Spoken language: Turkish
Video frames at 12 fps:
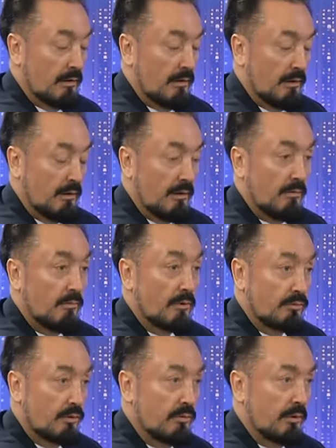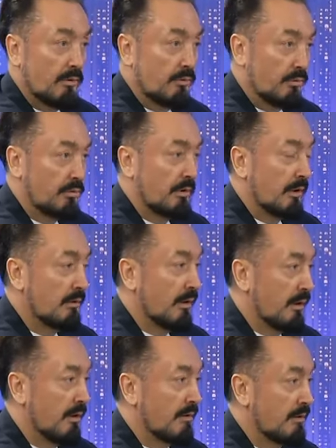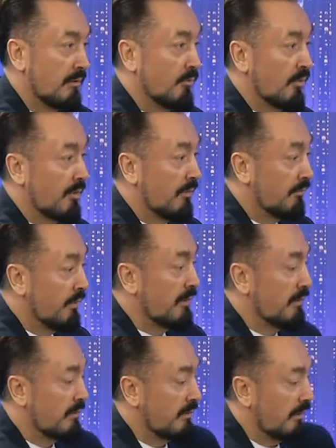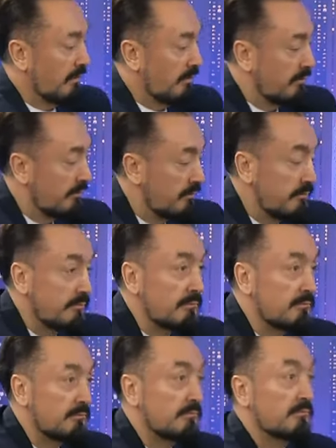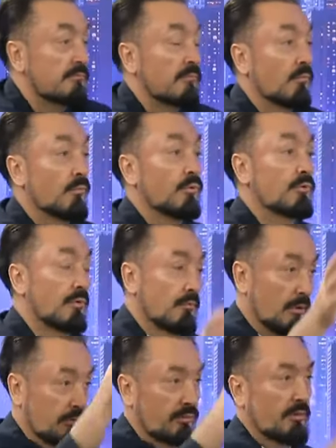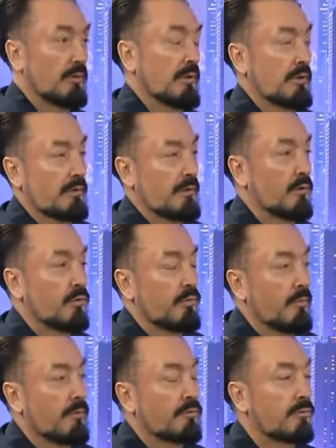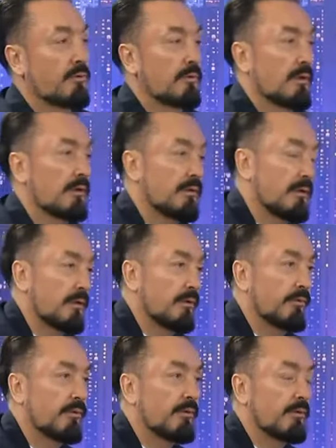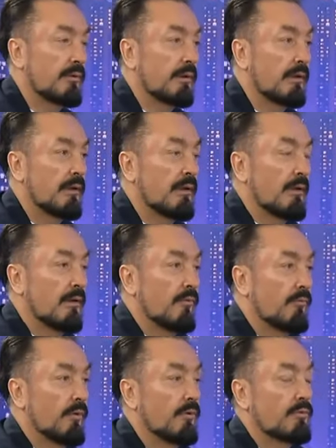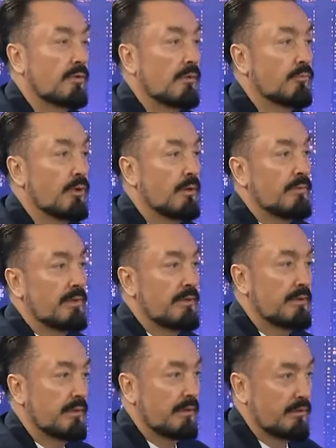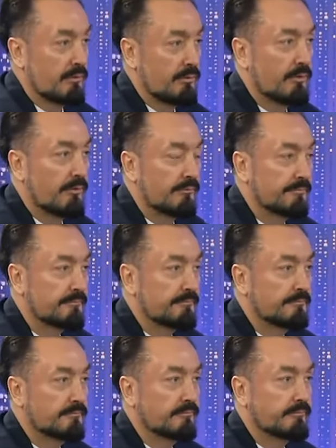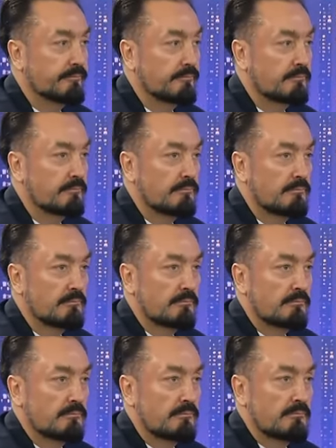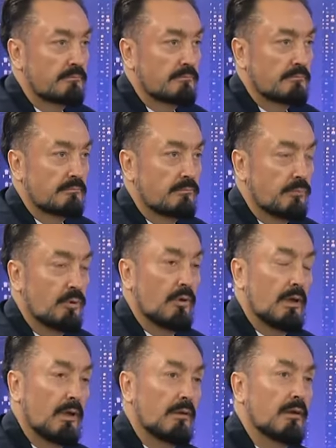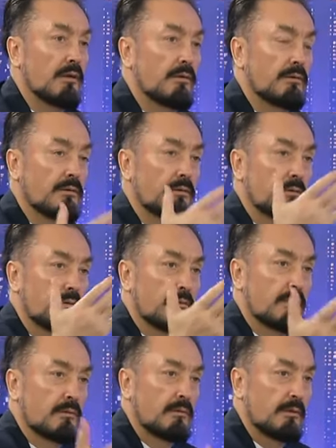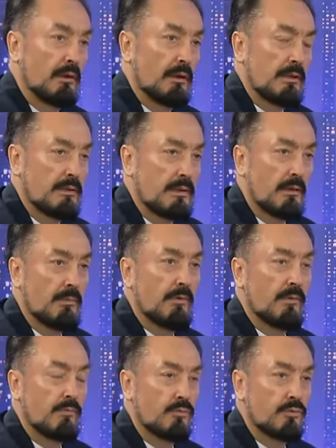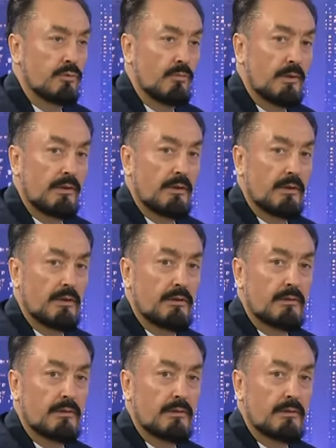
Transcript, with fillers: Yani masonların üstadı azam olan bir insan bütün masonlar adına, Avrupa masonlar adına gidiyor. Ve hocam diye emrinizdeyiz diyor. Maşallah. Maşallah. Bu Allah'ın İslam'a ve Müslümanlara